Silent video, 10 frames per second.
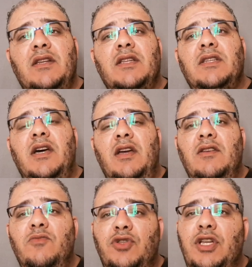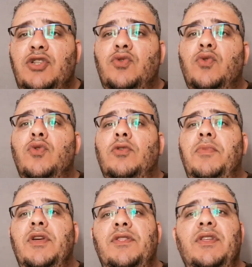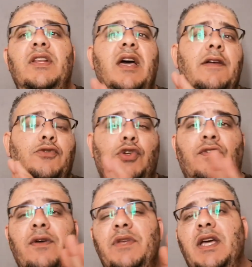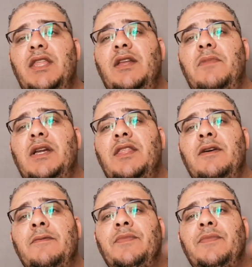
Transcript: النصائح لمدة شهور بإذن الله تشفى من هذا المرض